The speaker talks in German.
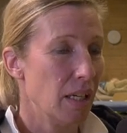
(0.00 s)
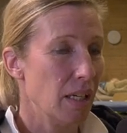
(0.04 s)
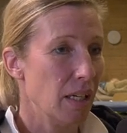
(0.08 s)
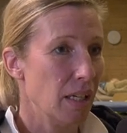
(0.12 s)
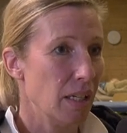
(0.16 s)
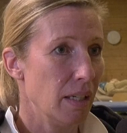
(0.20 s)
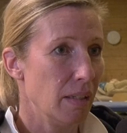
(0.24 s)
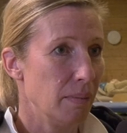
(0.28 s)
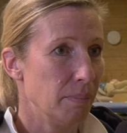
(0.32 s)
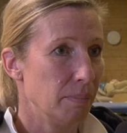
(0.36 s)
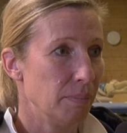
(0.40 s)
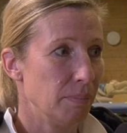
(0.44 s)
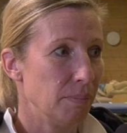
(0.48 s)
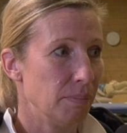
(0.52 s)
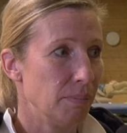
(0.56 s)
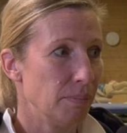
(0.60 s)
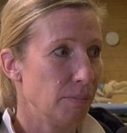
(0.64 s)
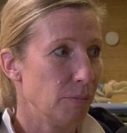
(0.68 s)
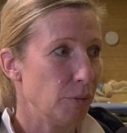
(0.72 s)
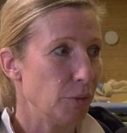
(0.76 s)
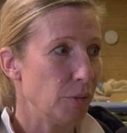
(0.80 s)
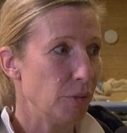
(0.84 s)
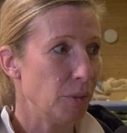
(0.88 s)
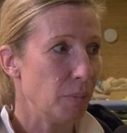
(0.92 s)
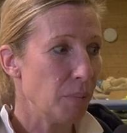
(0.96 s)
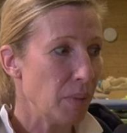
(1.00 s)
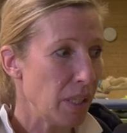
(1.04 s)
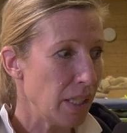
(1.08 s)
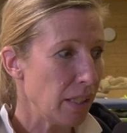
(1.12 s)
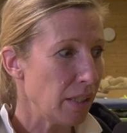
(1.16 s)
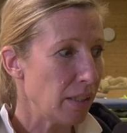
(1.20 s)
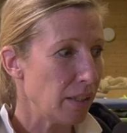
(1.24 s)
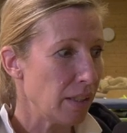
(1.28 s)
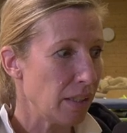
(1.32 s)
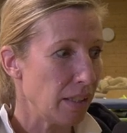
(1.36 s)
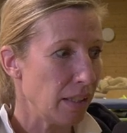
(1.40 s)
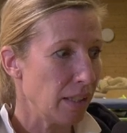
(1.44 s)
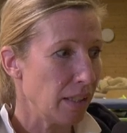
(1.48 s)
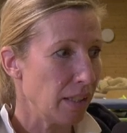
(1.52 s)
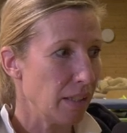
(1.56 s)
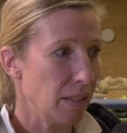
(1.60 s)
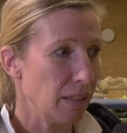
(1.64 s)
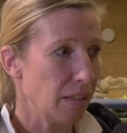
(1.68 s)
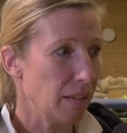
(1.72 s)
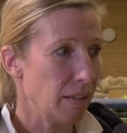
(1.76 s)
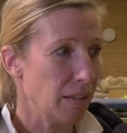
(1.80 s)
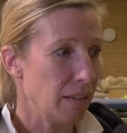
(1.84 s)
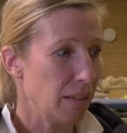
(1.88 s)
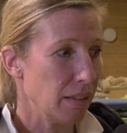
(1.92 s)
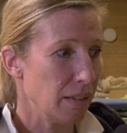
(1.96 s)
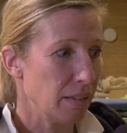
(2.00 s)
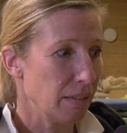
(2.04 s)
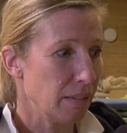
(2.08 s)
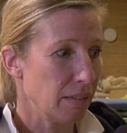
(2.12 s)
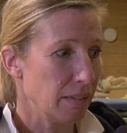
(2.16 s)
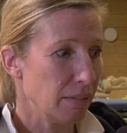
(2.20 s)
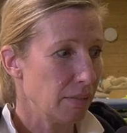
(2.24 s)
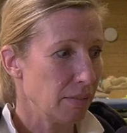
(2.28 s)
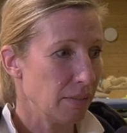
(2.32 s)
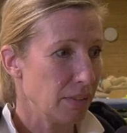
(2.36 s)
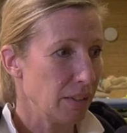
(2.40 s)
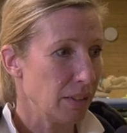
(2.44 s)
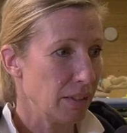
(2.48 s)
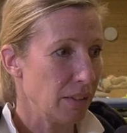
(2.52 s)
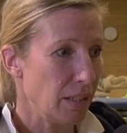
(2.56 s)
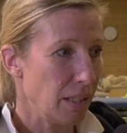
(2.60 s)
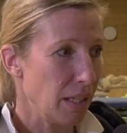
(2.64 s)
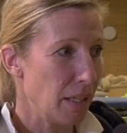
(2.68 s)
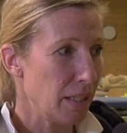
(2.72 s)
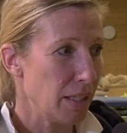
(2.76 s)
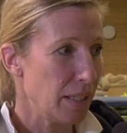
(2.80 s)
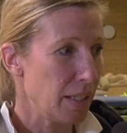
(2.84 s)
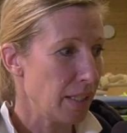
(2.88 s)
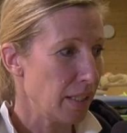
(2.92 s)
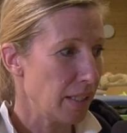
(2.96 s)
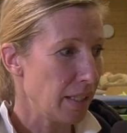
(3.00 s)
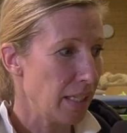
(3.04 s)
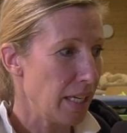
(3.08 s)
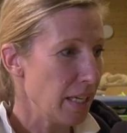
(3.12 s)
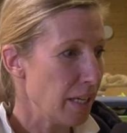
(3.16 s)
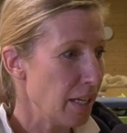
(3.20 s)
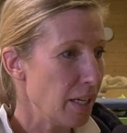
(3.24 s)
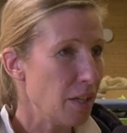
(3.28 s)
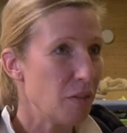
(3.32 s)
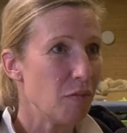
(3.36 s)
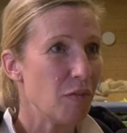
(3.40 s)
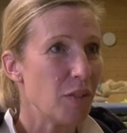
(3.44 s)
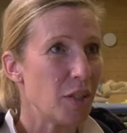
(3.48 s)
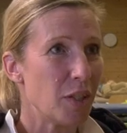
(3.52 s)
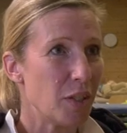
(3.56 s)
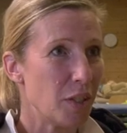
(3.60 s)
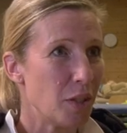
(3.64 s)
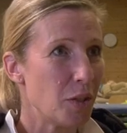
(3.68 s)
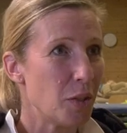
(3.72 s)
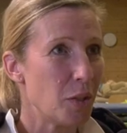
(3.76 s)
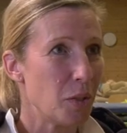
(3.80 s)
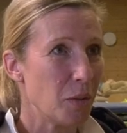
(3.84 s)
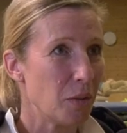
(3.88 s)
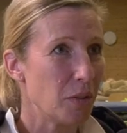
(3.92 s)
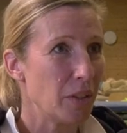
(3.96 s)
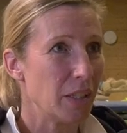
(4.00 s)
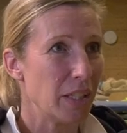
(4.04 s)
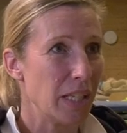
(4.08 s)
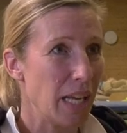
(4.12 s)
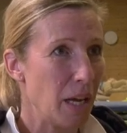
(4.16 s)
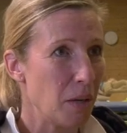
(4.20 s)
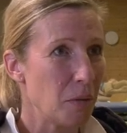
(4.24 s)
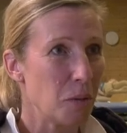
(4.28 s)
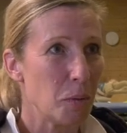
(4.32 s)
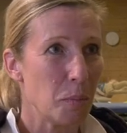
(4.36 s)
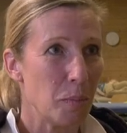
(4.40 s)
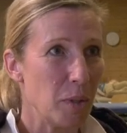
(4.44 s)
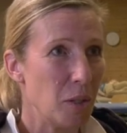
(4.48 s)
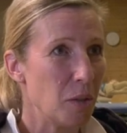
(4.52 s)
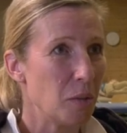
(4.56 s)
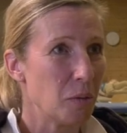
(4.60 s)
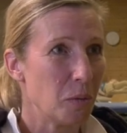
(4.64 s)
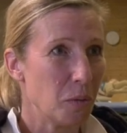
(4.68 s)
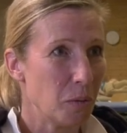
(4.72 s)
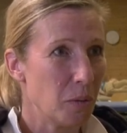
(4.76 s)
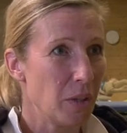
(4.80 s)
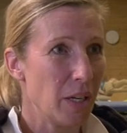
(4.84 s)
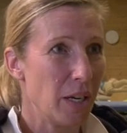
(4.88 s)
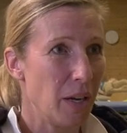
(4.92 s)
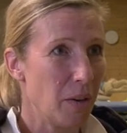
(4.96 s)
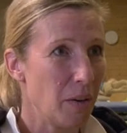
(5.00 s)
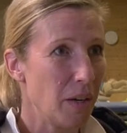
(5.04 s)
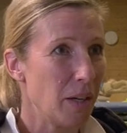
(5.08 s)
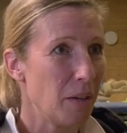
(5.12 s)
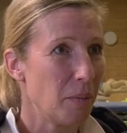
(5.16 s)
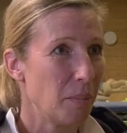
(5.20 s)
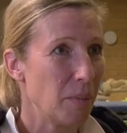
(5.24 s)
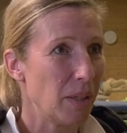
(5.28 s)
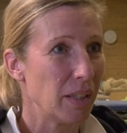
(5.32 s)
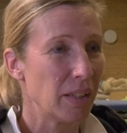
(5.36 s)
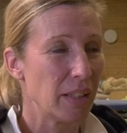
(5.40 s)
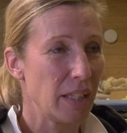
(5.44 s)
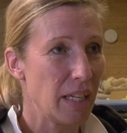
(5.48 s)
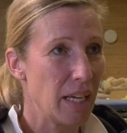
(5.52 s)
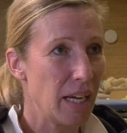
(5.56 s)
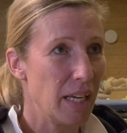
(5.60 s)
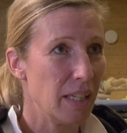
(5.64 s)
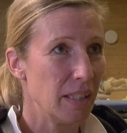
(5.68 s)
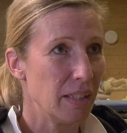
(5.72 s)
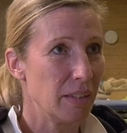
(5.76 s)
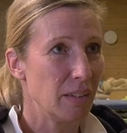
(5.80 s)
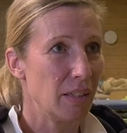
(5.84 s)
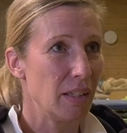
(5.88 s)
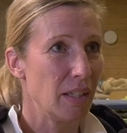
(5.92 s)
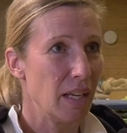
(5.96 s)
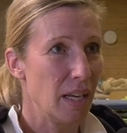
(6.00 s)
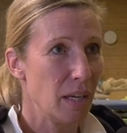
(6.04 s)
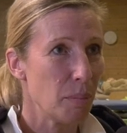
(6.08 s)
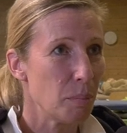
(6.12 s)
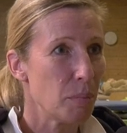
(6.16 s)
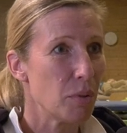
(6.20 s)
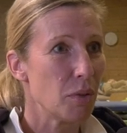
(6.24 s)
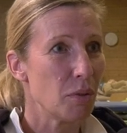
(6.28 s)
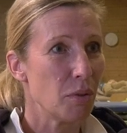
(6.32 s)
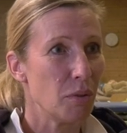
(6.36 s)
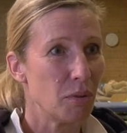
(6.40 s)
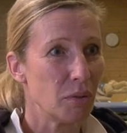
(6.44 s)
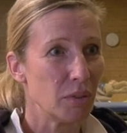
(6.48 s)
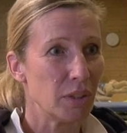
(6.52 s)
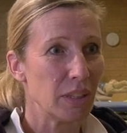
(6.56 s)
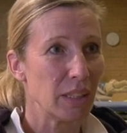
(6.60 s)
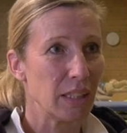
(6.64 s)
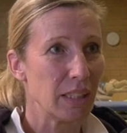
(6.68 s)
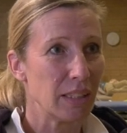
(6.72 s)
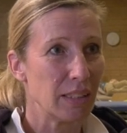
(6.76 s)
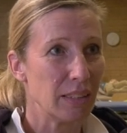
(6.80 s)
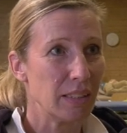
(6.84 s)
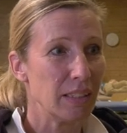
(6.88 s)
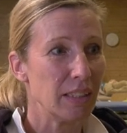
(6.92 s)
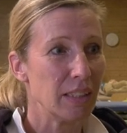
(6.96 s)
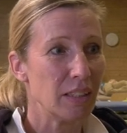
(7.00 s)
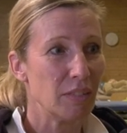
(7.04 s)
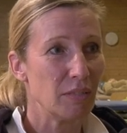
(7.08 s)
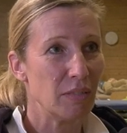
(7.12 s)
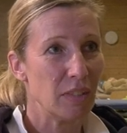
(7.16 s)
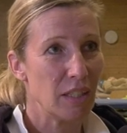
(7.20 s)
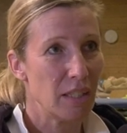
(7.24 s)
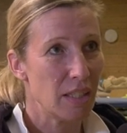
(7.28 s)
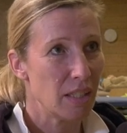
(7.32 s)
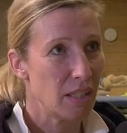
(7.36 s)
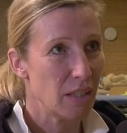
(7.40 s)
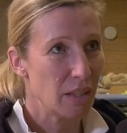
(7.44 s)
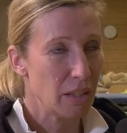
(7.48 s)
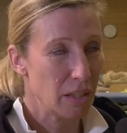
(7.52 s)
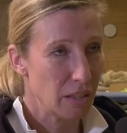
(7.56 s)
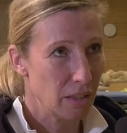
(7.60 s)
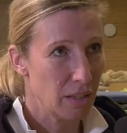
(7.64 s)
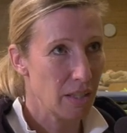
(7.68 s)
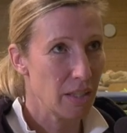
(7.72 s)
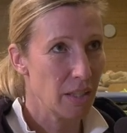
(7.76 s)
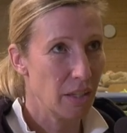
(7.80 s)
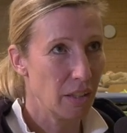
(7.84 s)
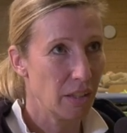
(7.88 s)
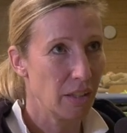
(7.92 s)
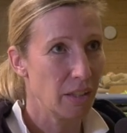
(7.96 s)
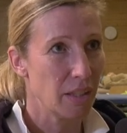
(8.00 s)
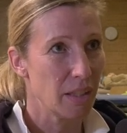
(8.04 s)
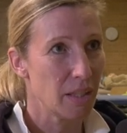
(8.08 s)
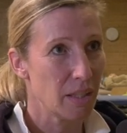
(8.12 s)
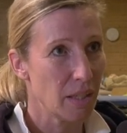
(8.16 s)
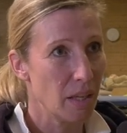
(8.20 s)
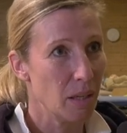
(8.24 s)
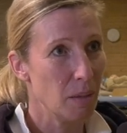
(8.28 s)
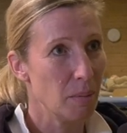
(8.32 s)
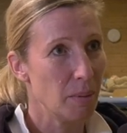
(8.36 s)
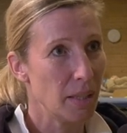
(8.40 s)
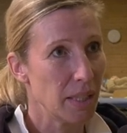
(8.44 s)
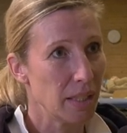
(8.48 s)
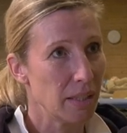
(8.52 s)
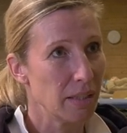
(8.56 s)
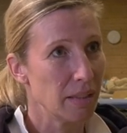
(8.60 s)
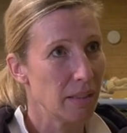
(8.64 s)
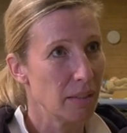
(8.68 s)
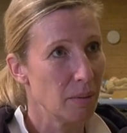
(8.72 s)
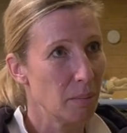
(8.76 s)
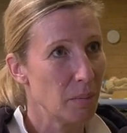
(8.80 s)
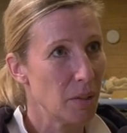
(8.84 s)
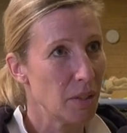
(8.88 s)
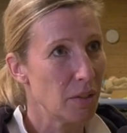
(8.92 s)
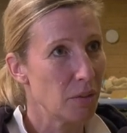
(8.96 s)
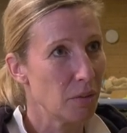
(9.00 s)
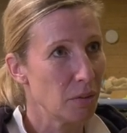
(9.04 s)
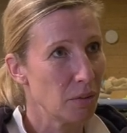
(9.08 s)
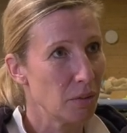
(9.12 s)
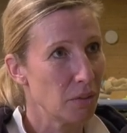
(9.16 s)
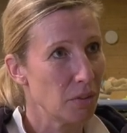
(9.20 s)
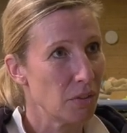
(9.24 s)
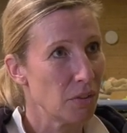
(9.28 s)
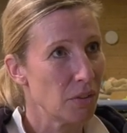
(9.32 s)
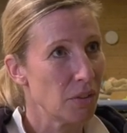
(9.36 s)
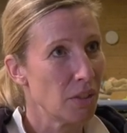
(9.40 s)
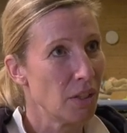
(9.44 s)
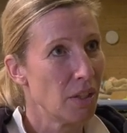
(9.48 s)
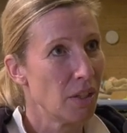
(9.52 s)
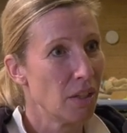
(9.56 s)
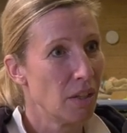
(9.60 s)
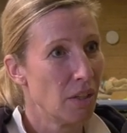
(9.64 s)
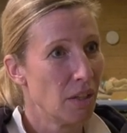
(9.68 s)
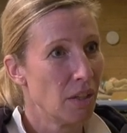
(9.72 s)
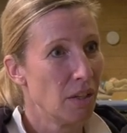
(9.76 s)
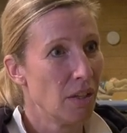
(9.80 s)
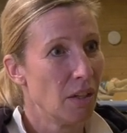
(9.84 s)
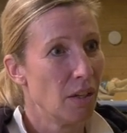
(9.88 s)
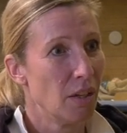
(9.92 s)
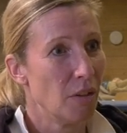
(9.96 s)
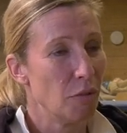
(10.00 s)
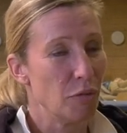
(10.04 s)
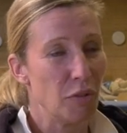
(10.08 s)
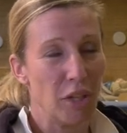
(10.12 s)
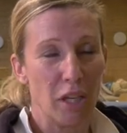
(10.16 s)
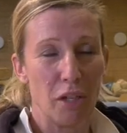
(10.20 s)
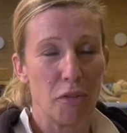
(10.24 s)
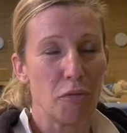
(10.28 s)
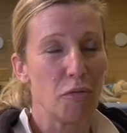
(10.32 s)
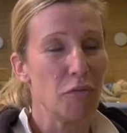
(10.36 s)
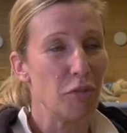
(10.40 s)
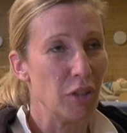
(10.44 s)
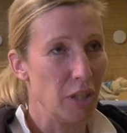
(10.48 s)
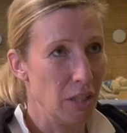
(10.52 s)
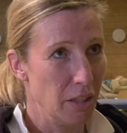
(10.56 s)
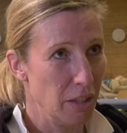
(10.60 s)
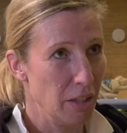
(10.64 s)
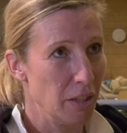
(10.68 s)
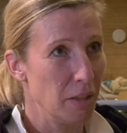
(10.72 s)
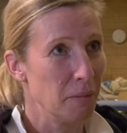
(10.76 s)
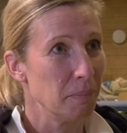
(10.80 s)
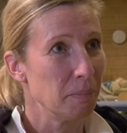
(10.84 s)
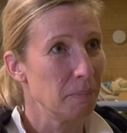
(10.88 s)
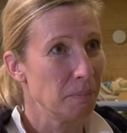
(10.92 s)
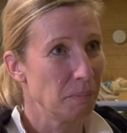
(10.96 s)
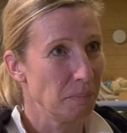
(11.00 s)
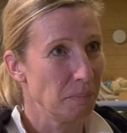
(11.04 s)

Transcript: ähm, für mich äh, hat sich jede Investition an Ausbildung oder auch an Materialien absolut rentiert, weil es ist ganz anderes Arbeiten damit und auf jeden Fall, ja.